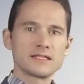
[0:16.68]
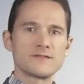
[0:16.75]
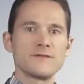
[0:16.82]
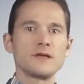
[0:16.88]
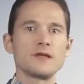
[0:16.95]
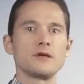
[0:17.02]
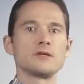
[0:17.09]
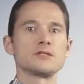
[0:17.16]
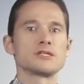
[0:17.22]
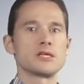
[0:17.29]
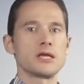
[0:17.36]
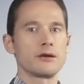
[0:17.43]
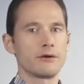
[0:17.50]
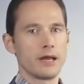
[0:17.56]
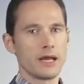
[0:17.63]
chương trình này,
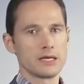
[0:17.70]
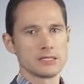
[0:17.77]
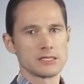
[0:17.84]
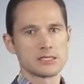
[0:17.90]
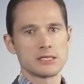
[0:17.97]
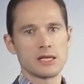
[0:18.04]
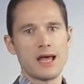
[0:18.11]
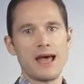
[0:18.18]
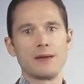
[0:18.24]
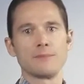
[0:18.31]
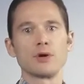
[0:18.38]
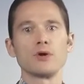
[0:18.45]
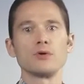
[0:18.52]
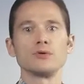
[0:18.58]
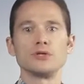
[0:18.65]
tôi sẽ chia sẻ với các
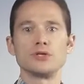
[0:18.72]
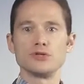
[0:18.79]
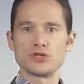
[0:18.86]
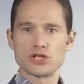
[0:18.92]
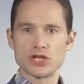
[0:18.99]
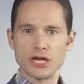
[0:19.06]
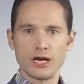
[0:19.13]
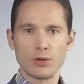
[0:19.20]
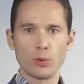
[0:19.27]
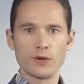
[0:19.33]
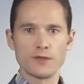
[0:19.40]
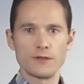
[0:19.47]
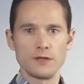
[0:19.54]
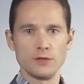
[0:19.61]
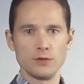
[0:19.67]
bạn về một số
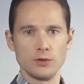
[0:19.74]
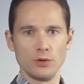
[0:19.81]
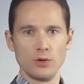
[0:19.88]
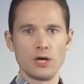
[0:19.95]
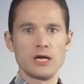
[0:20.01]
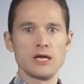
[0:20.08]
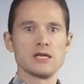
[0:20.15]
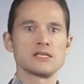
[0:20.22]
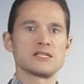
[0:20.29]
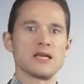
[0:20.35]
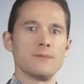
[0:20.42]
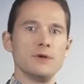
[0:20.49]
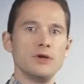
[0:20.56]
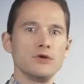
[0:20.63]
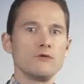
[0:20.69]
bằng chứng mới
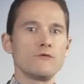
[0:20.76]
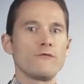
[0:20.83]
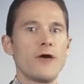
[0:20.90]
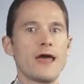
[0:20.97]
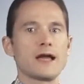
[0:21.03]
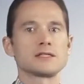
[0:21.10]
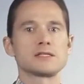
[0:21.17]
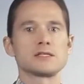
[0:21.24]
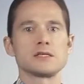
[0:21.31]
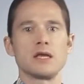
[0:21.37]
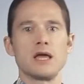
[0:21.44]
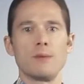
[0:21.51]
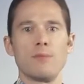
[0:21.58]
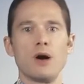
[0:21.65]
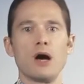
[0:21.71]
về một trong những kẻ
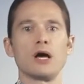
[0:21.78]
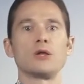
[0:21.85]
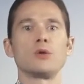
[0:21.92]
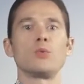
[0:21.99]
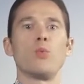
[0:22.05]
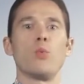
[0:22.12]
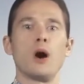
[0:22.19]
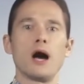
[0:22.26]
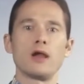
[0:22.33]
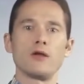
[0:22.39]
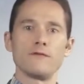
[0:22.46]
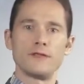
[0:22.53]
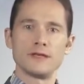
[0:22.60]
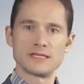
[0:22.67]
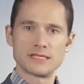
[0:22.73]
giết người thầm lặng.